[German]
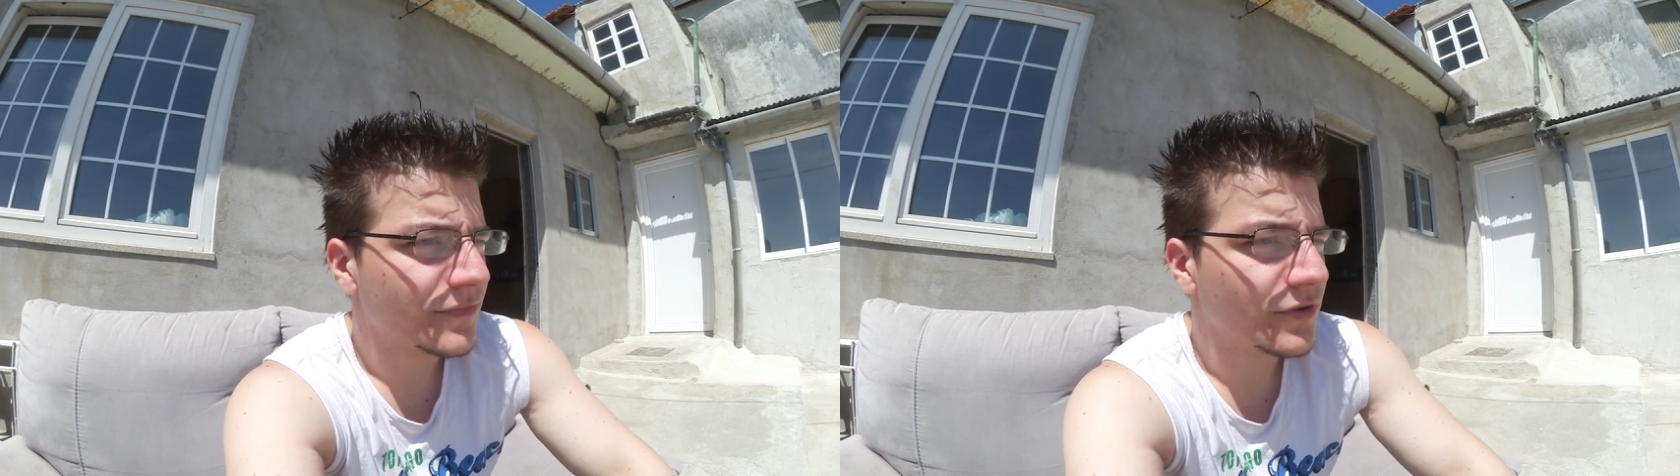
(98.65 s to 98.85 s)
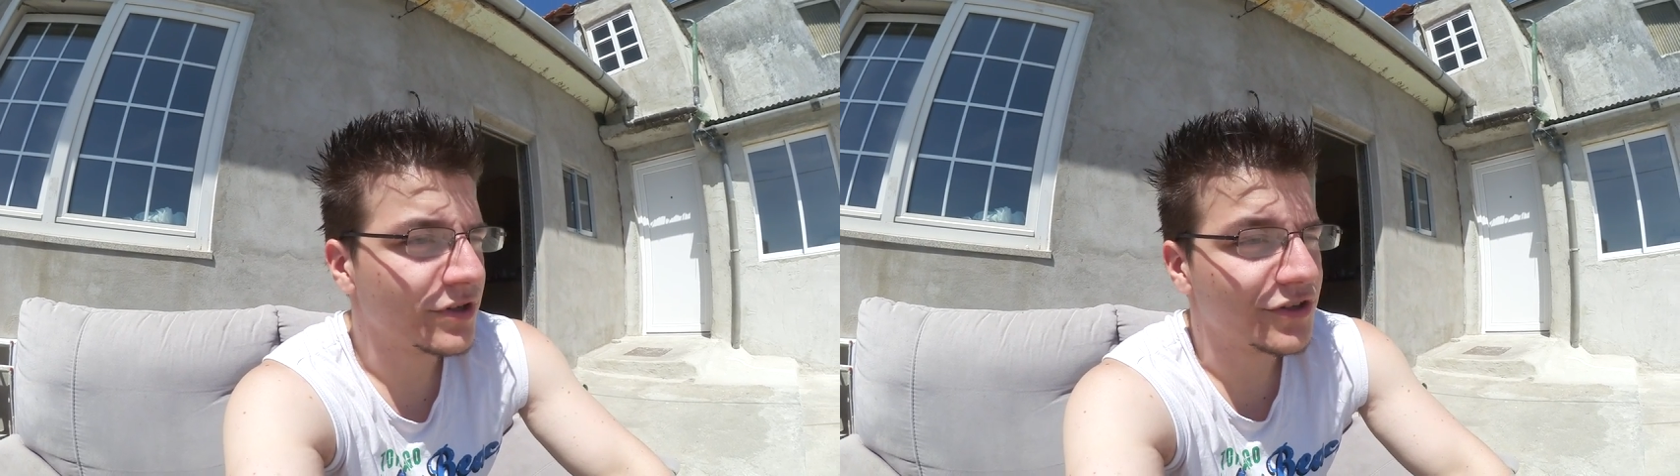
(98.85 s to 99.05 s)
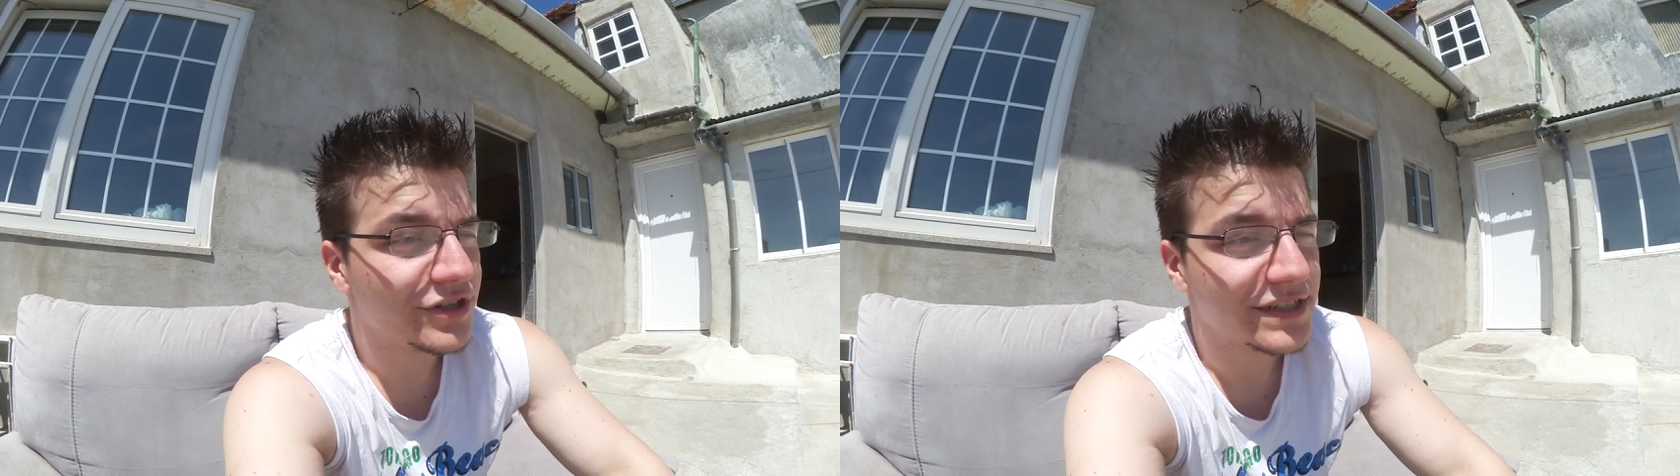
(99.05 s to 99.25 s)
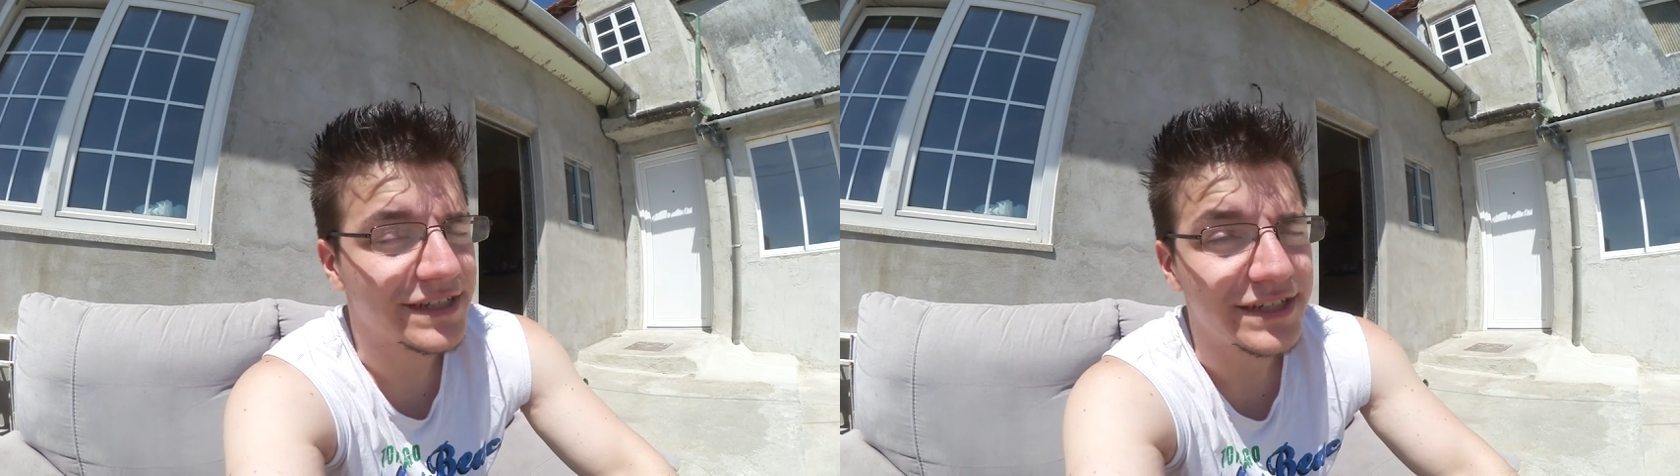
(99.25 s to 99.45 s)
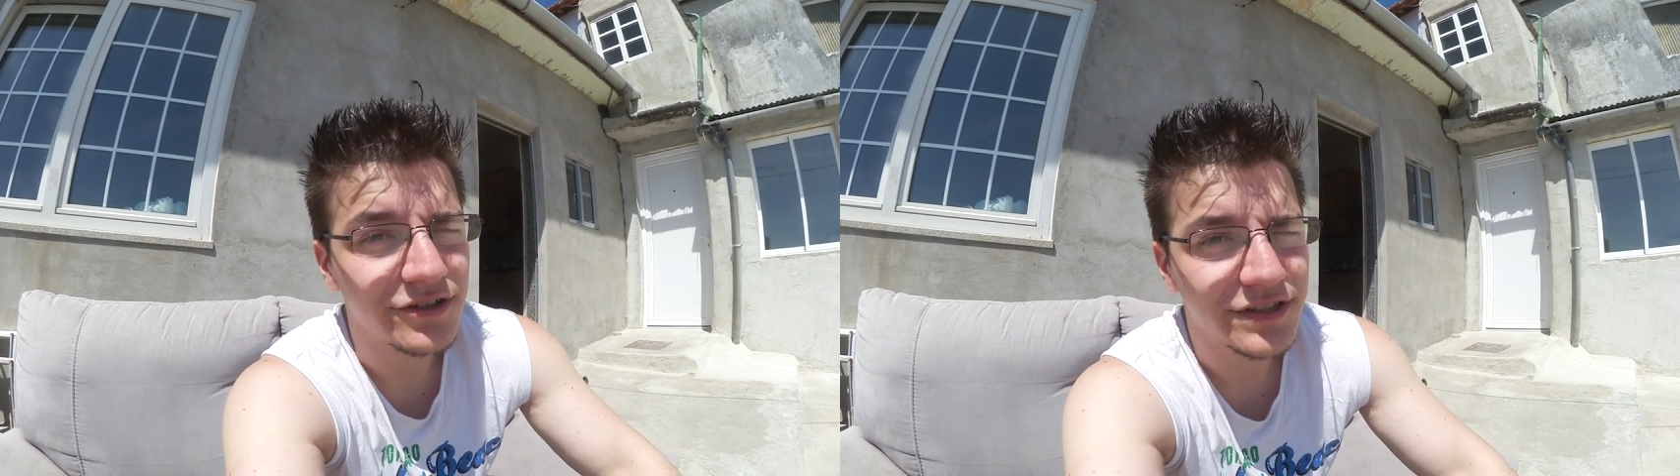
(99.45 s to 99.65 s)
Und natürlich das
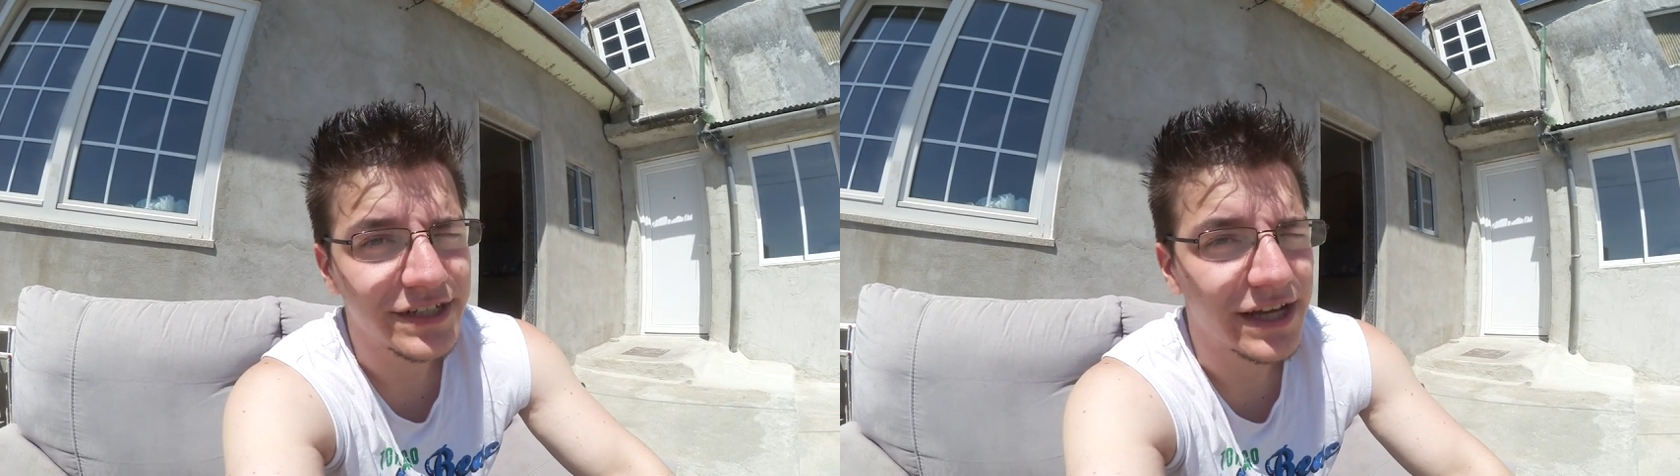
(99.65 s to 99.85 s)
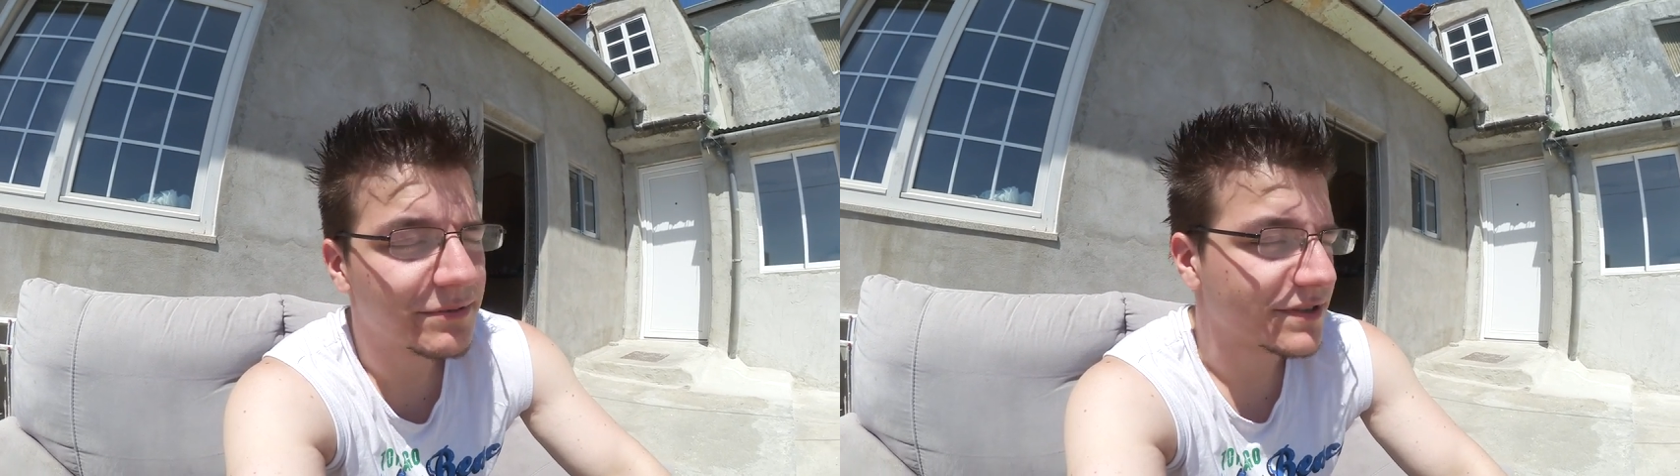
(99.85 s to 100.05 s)
gedidoste Game,